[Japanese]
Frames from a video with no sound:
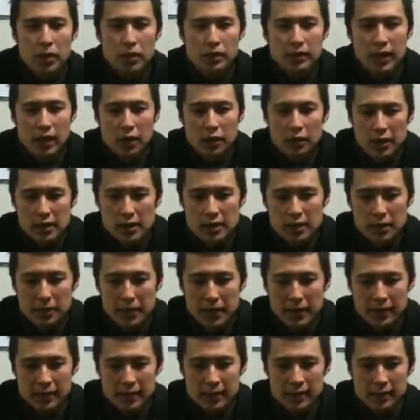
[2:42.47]
僕は応援し
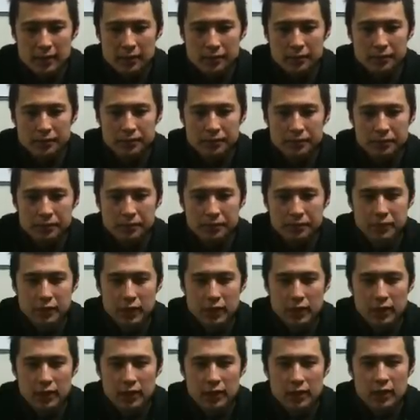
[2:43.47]
てます
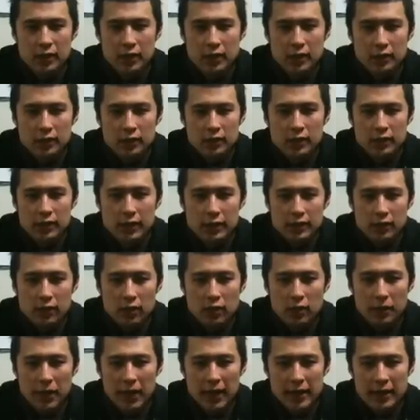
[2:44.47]
そして
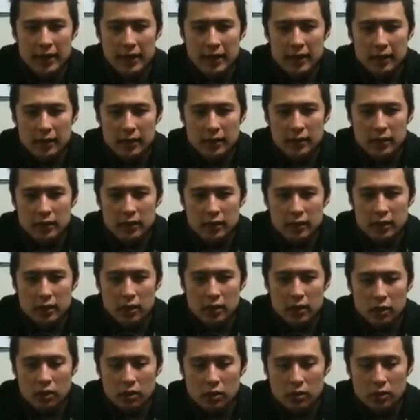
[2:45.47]
その前に
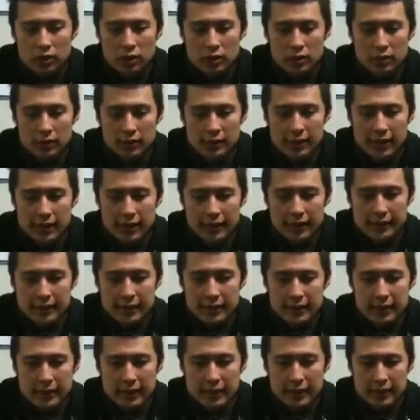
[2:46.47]
今年の3
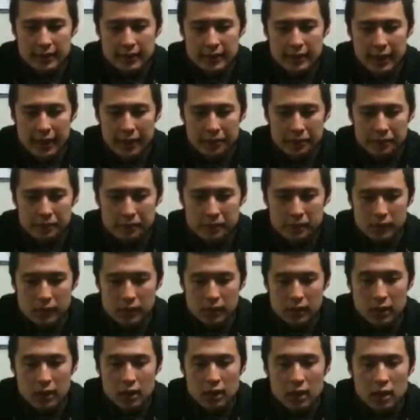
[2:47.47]
月にですね
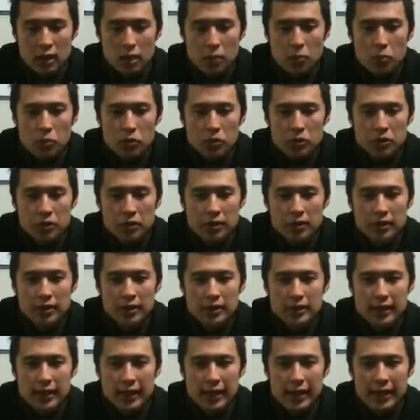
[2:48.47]
もう
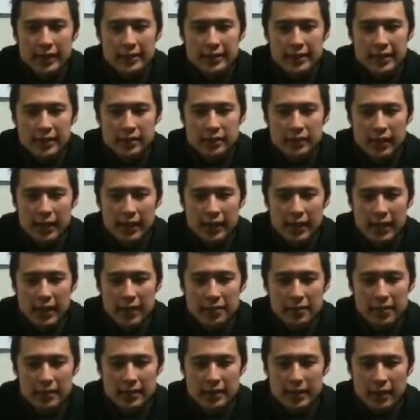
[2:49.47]
トリノで世界選手権
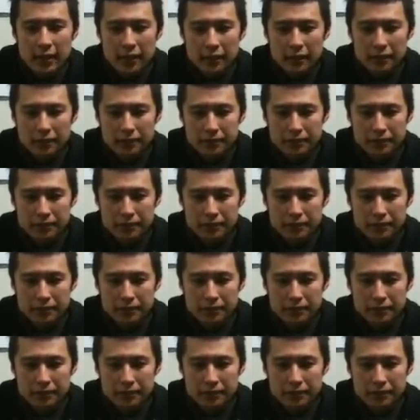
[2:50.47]
があります